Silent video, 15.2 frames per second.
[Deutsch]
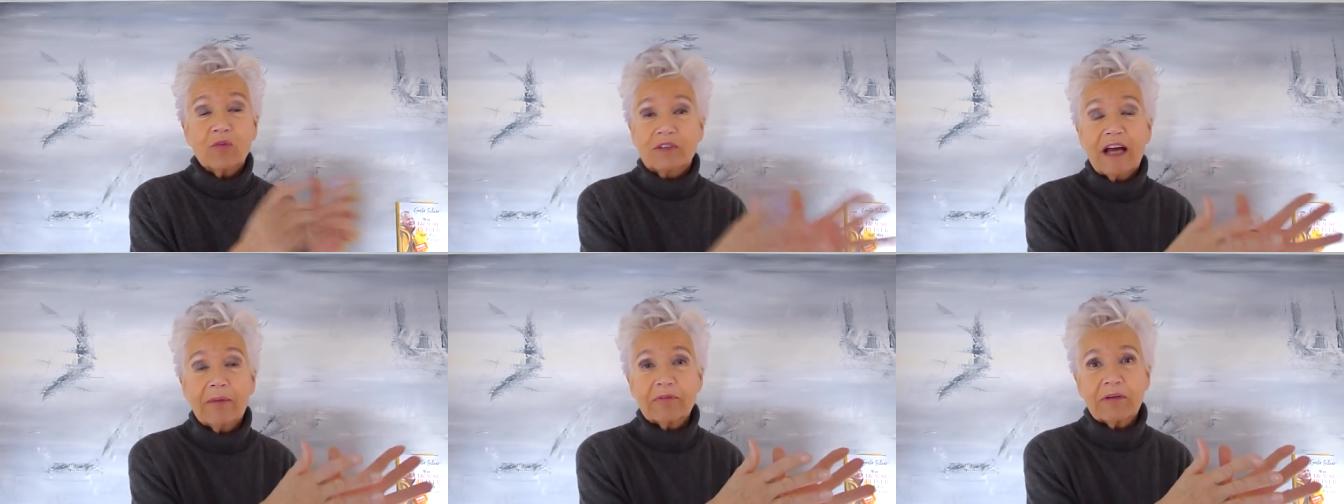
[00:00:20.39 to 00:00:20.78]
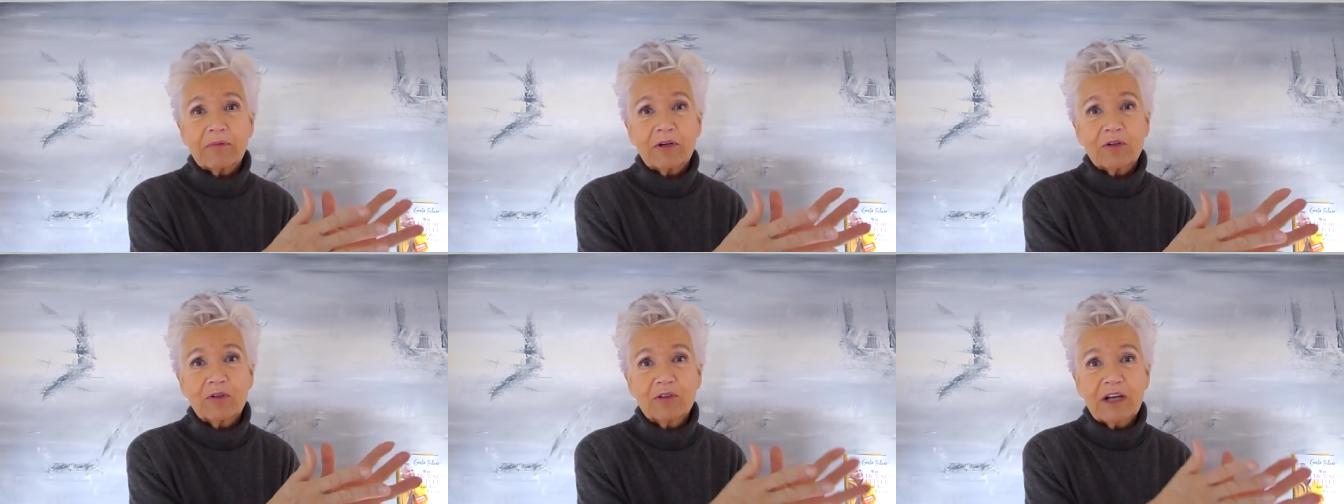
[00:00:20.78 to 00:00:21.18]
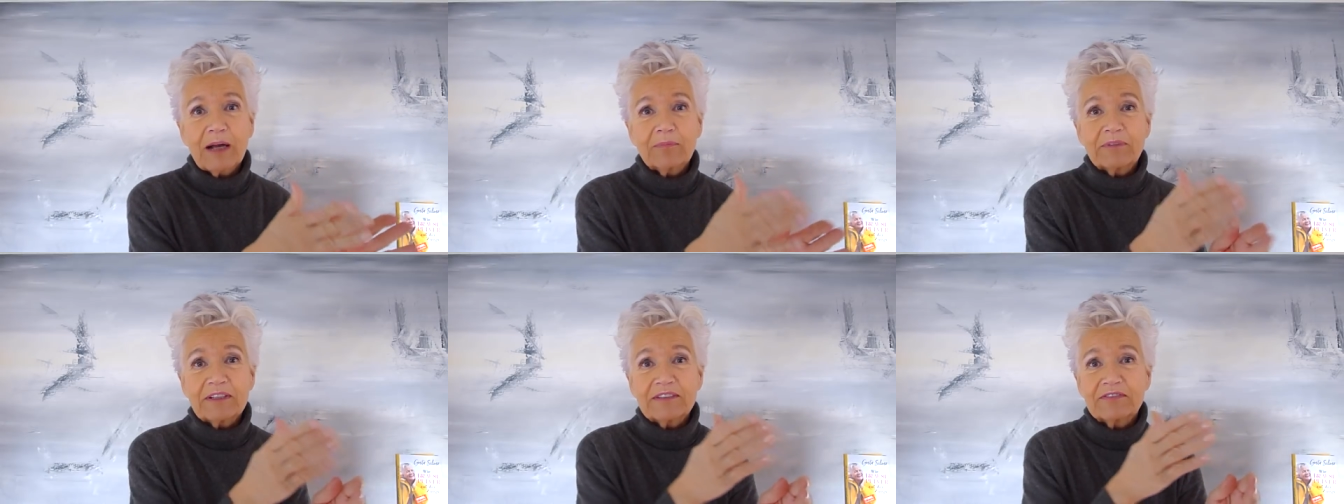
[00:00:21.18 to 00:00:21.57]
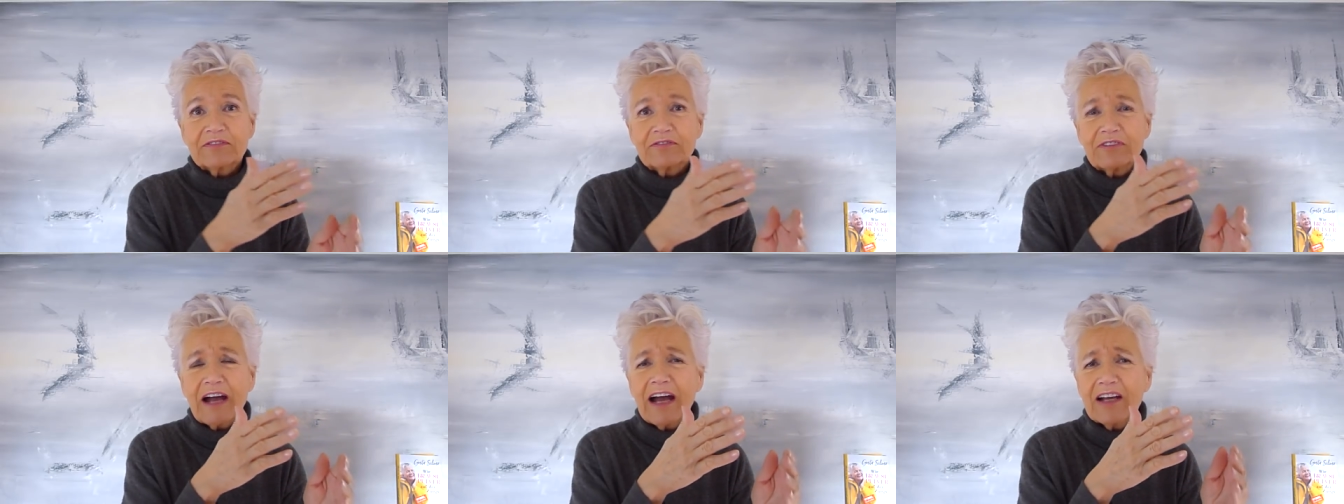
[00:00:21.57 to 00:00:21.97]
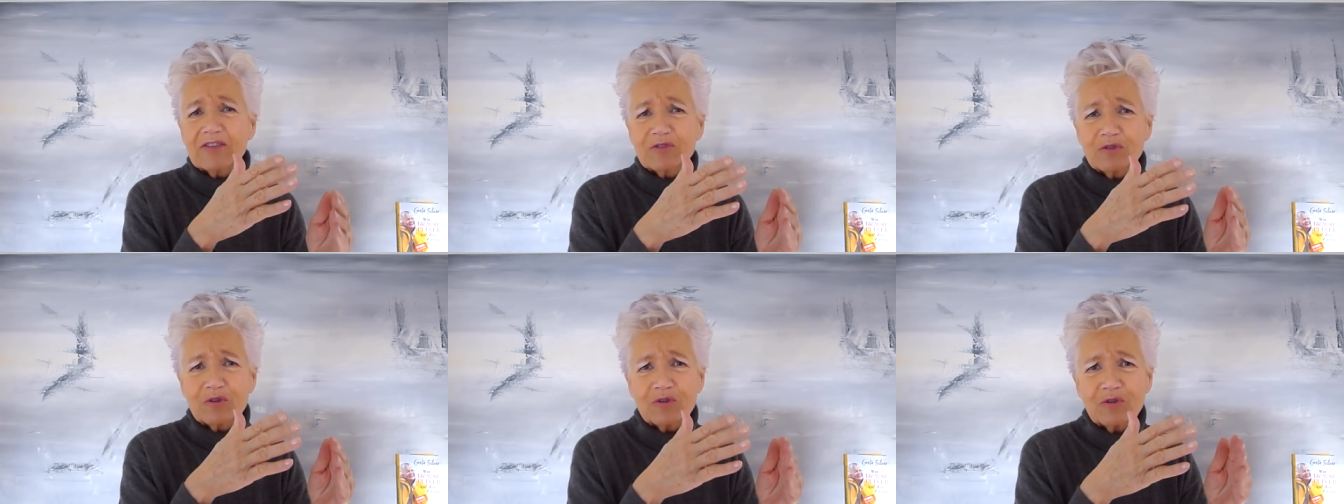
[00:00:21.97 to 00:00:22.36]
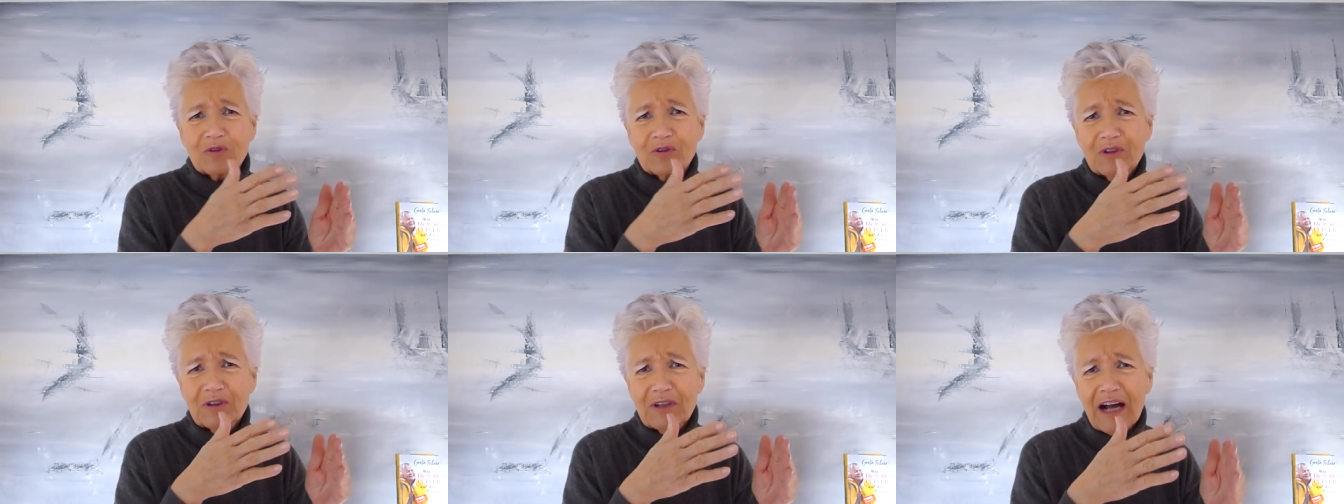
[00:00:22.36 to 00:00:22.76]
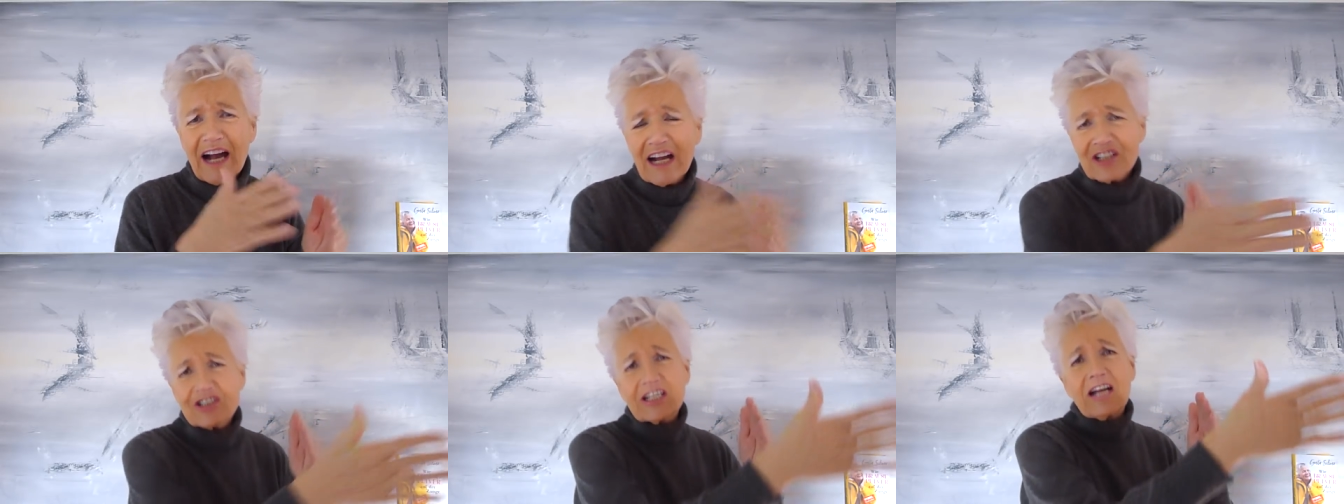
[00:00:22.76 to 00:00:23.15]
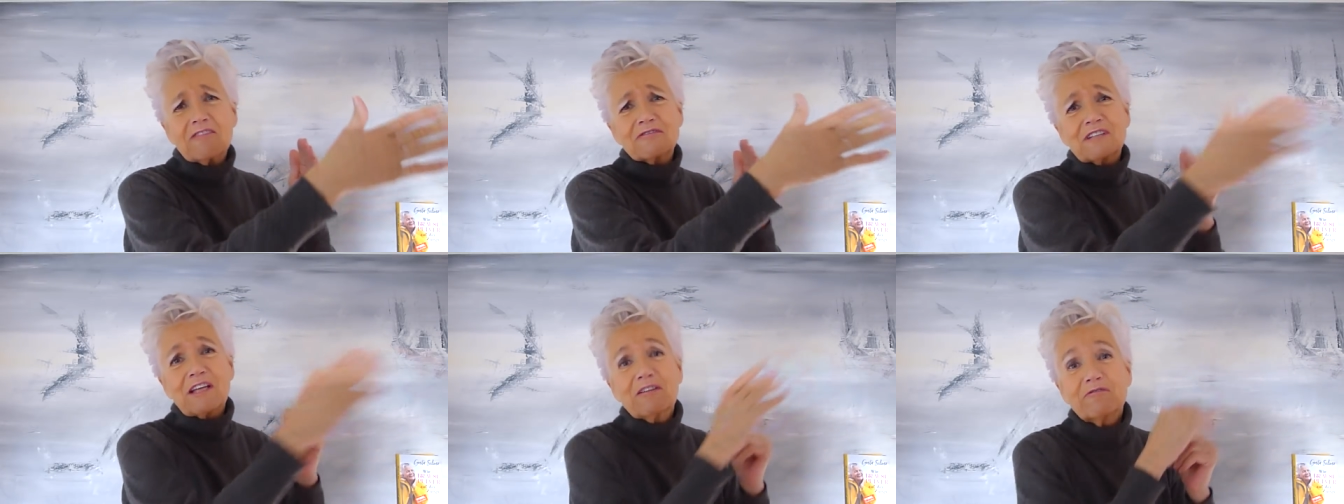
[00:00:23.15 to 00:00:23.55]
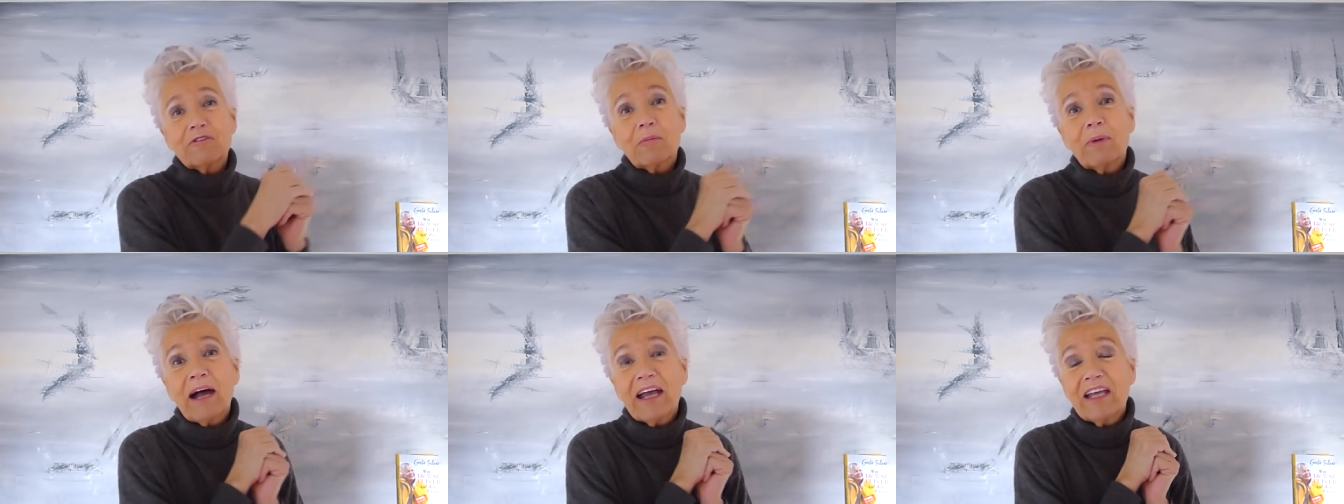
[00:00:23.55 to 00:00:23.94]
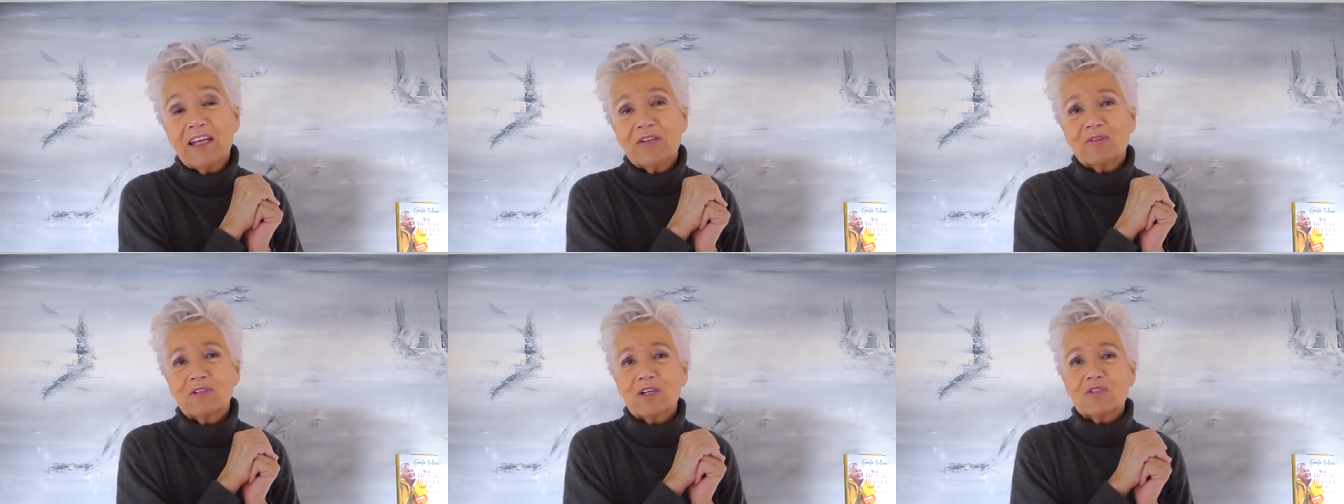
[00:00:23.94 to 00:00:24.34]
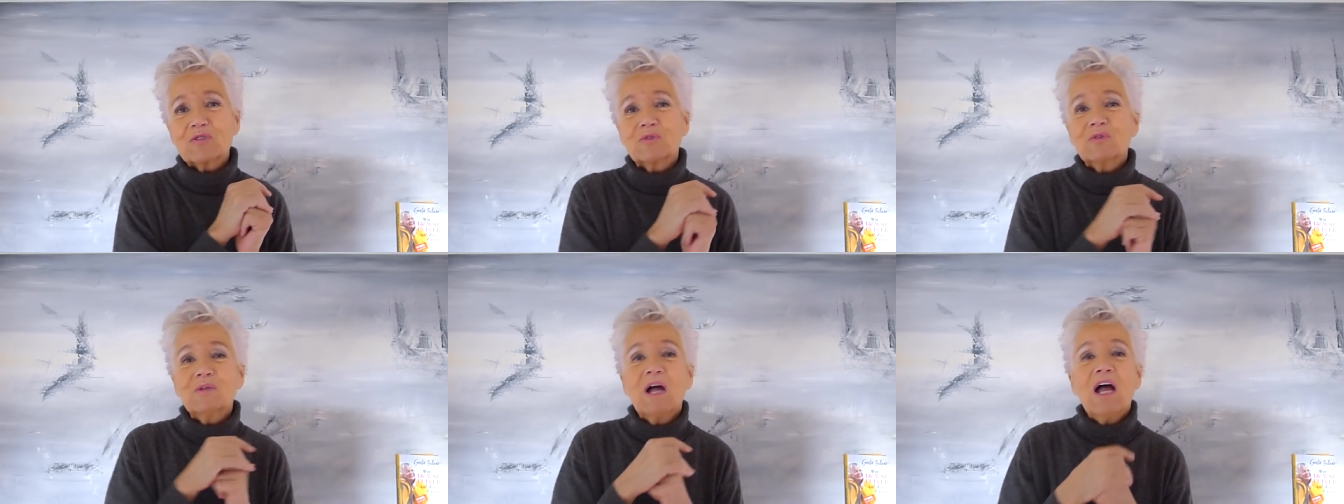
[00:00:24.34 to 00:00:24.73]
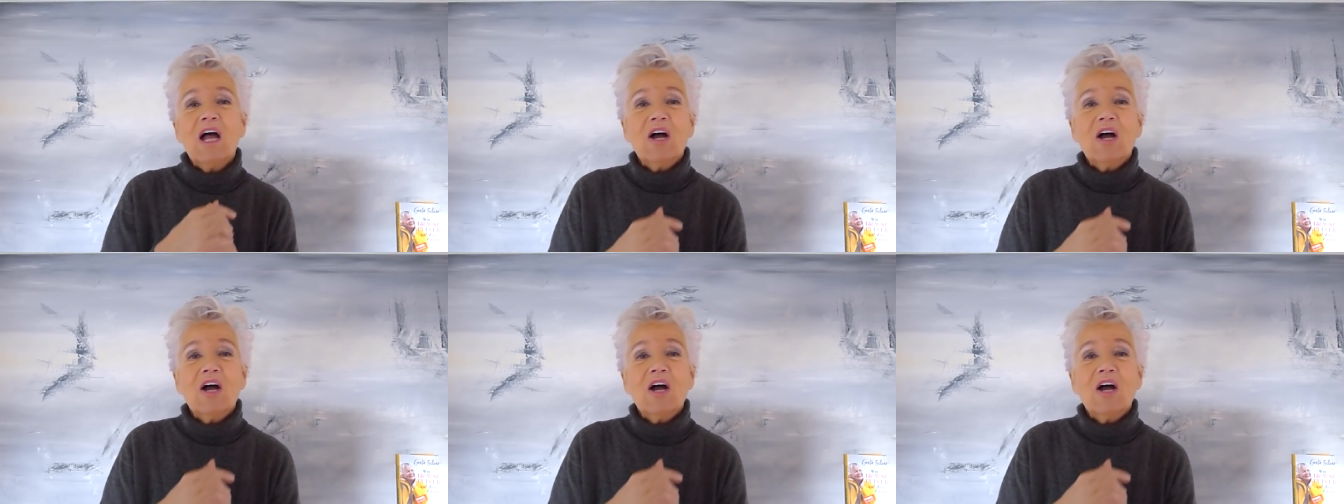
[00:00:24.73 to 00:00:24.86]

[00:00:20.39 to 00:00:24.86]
oh, da habe ich aber Glück gehabt, das war so äh, haarscharf dran vorbei oder so.